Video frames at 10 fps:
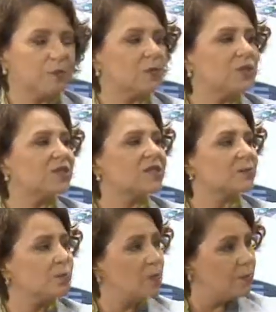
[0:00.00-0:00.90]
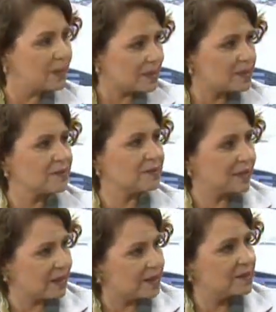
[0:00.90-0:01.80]
políticas públicas,
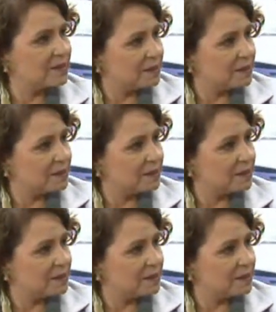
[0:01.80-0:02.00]
né?